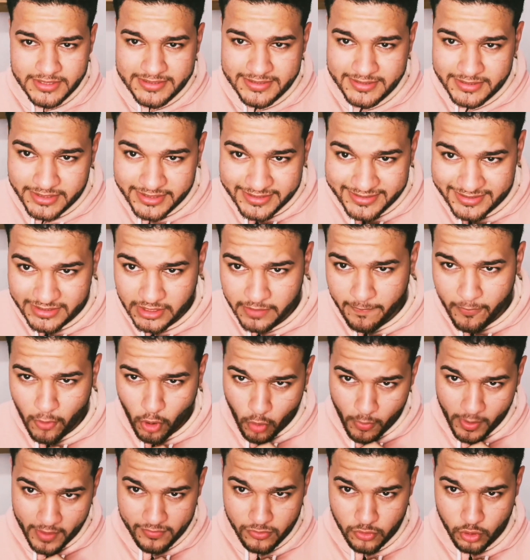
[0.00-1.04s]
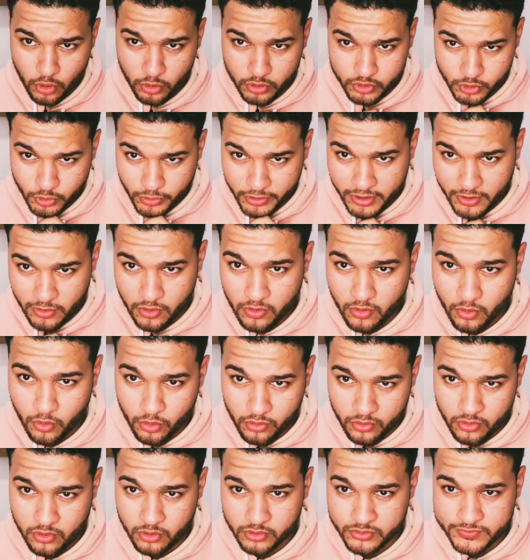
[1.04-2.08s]
Sí, sí, probando. Sonido
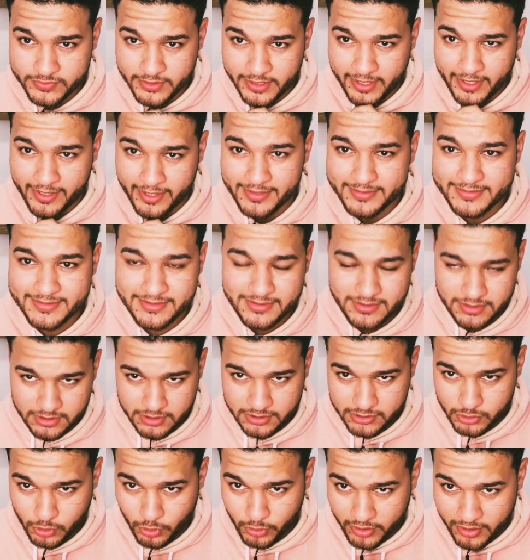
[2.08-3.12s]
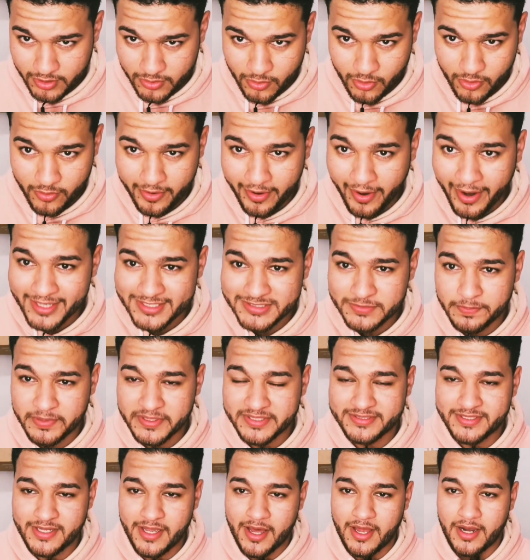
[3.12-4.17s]
1, 2, 3. Sonido
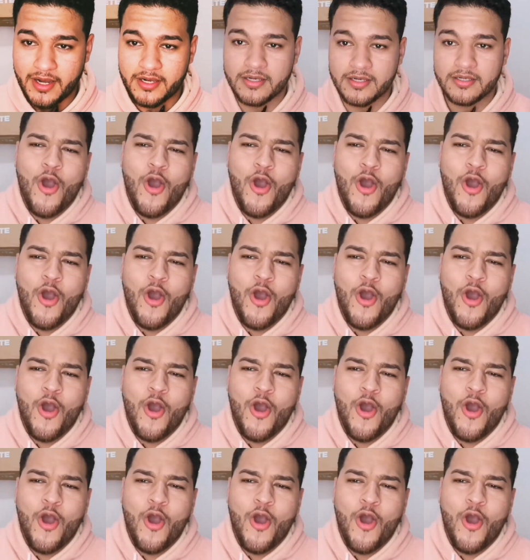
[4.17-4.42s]
especial.